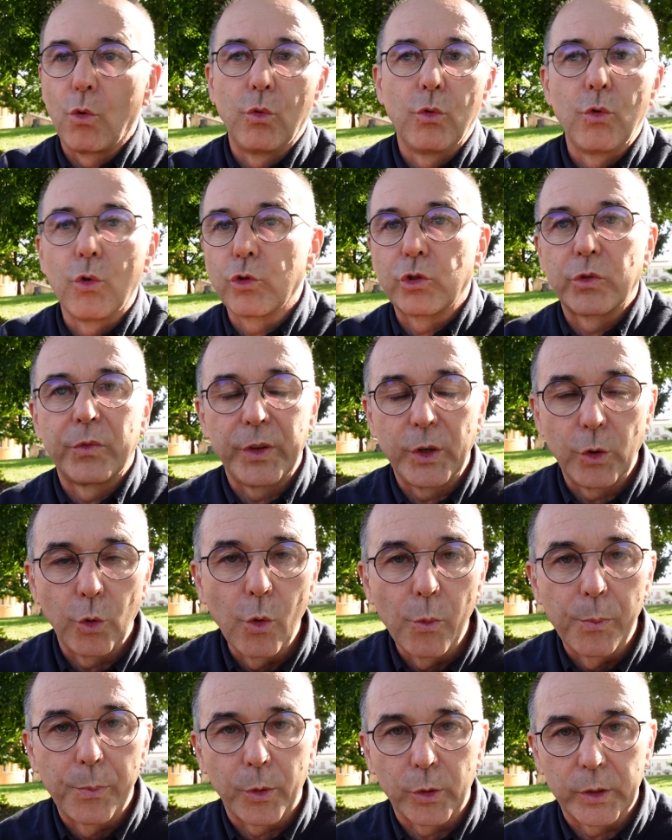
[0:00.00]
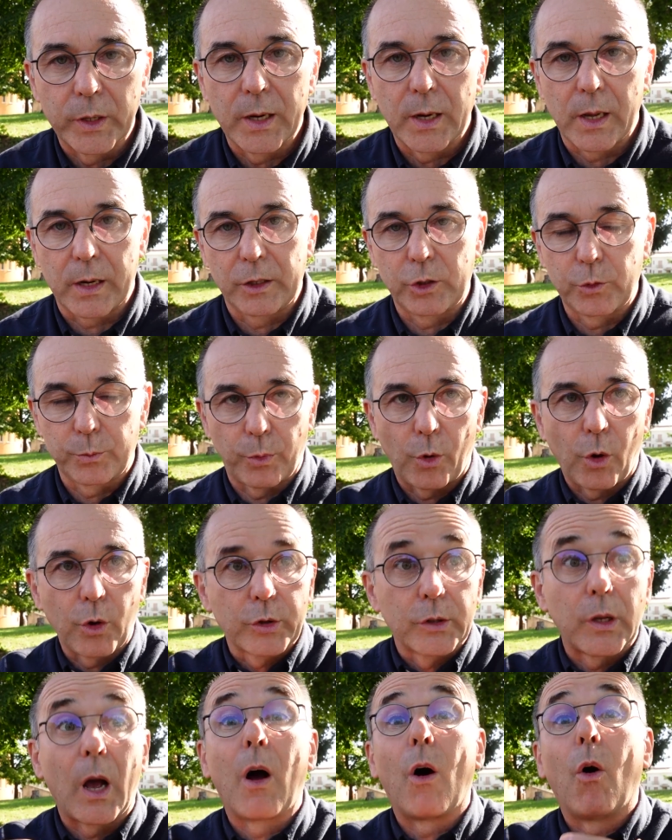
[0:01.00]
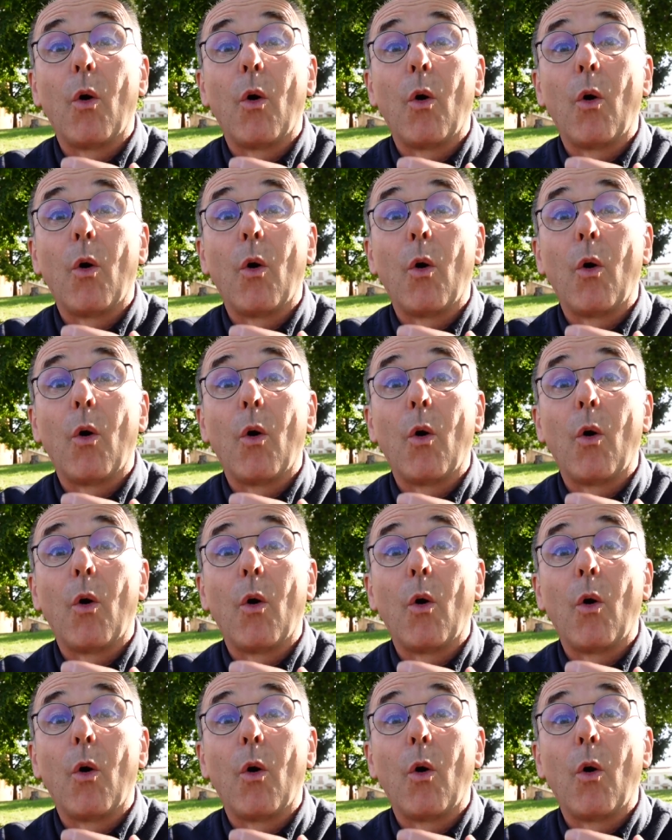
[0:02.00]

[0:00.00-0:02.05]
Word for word: uno sviluppo della risposta